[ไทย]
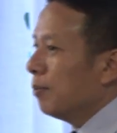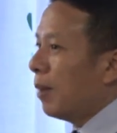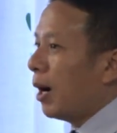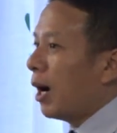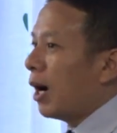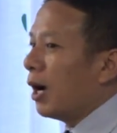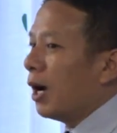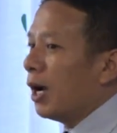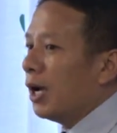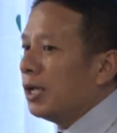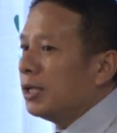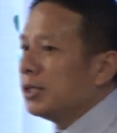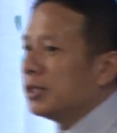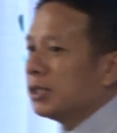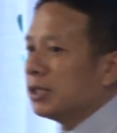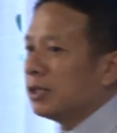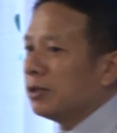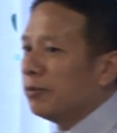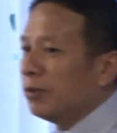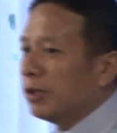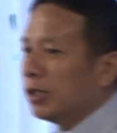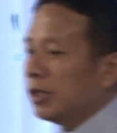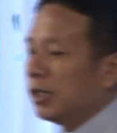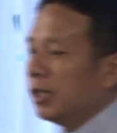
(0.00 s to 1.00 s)
มาให้
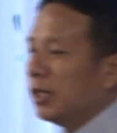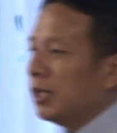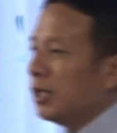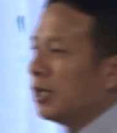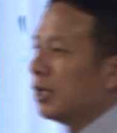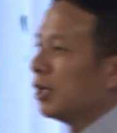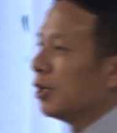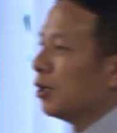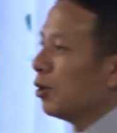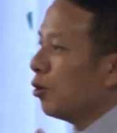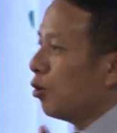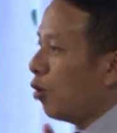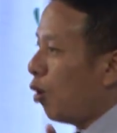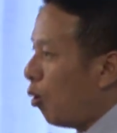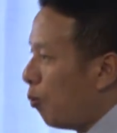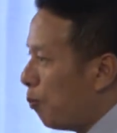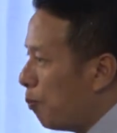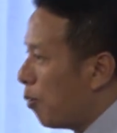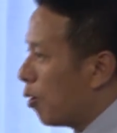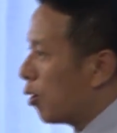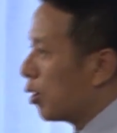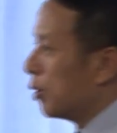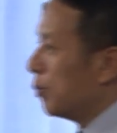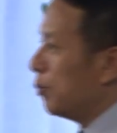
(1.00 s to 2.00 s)
ชีวิตที่ครบ
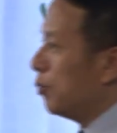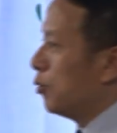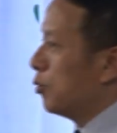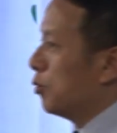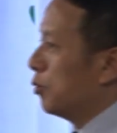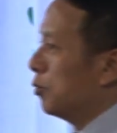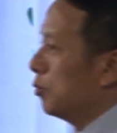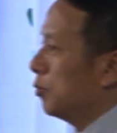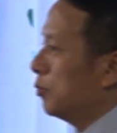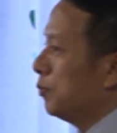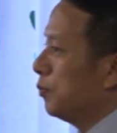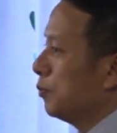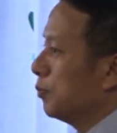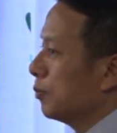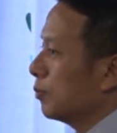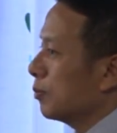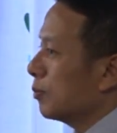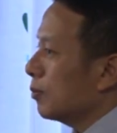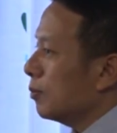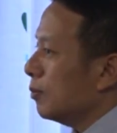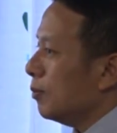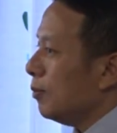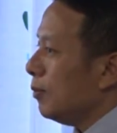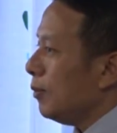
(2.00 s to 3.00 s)
บริบูรณ์
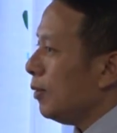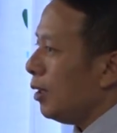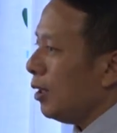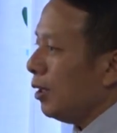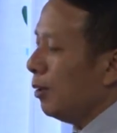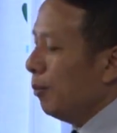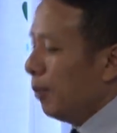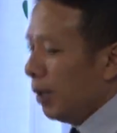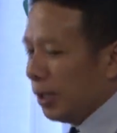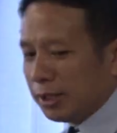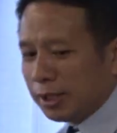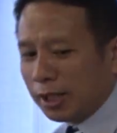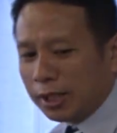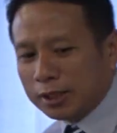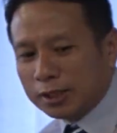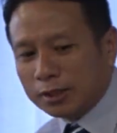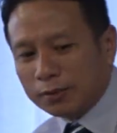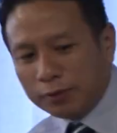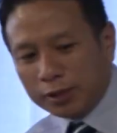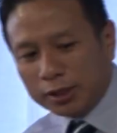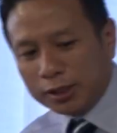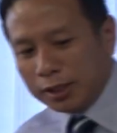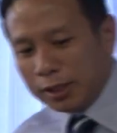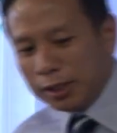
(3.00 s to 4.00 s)
ไม่ใช่
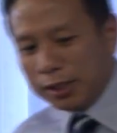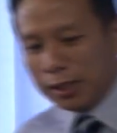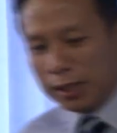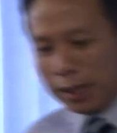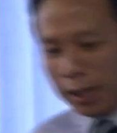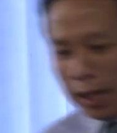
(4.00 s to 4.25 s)
ชีวิตที่